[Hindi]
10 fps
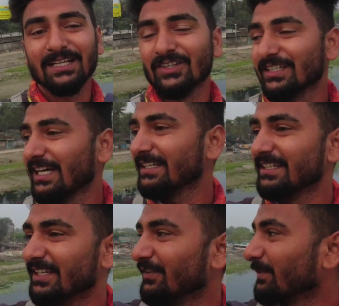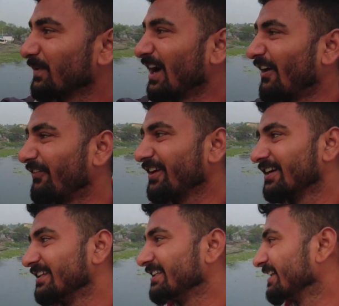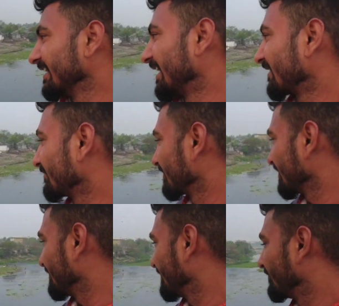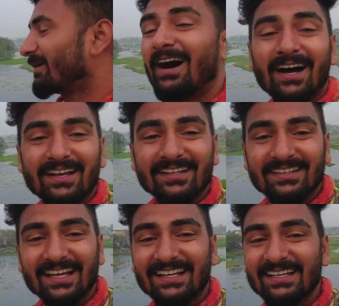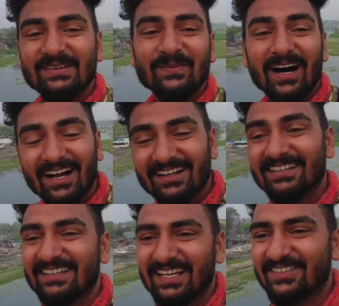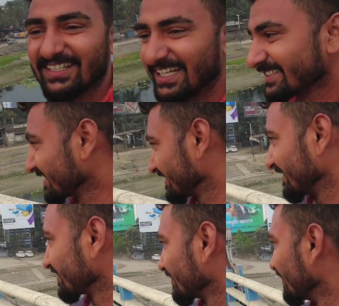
ये बताऊँ तो यार ये रिवर काफ़ी गंदी है यार मतलब महानंदा नहीं महागंदा रिवर कह सकते